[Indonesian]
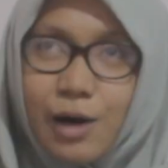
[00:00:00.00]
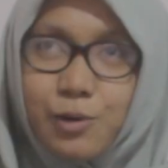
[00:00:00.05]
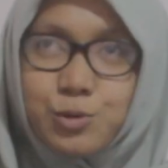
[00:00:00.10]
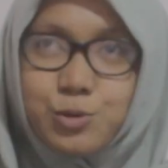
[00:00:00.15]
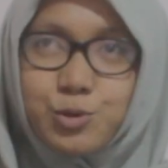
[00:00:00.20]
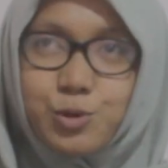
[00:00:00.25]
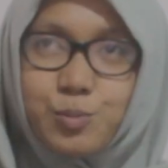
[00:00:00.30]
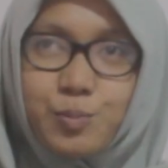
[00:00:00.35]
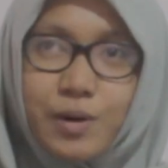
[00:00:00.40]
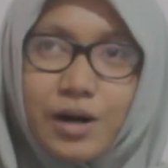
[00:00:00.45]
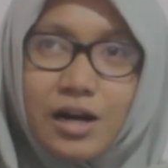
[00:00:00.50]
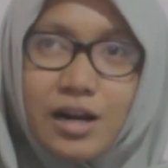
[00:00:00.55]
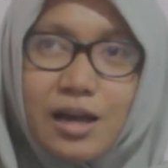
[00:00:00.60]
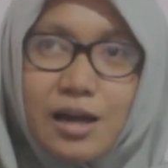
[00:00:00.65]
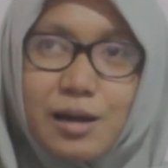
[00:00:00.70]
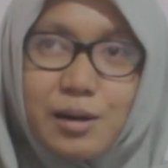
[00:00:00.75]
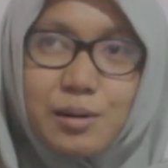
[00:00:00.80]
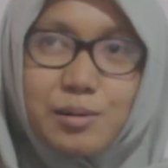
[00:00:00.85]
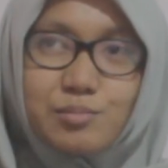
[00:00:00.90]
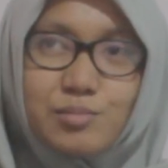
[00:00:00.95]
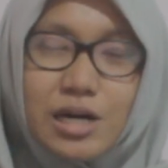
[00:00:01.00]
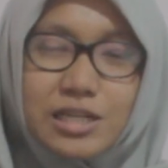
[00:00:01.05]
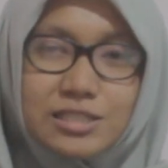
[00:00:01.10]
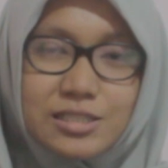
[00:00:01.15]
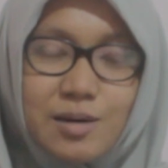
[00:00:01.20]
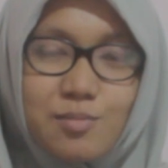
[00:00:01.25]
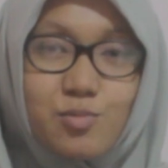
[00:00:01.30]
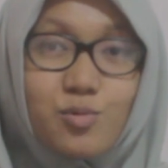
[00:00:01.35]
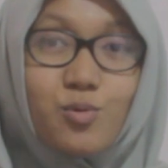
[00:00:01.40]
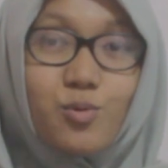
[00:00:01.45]
aku tuh pernah
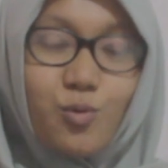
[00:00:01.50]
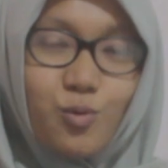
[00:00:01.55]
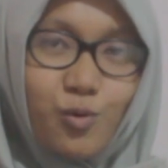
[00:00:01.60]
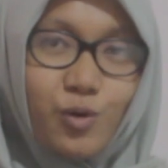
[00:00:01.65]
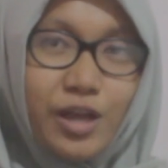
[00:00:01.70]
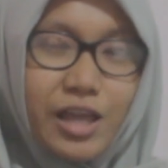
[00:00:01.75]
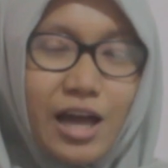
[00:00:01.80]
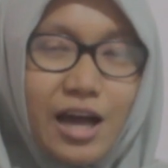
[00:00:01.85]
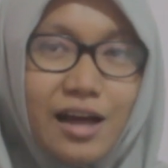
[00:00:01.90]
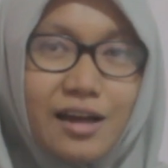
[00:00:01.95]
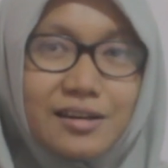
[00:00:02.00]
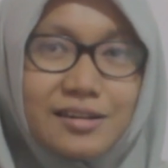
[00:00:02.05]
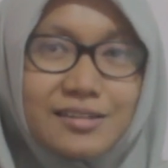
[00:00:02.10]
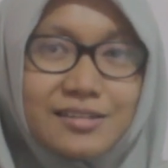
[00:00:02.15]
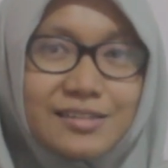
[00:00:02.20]
baca buku ya.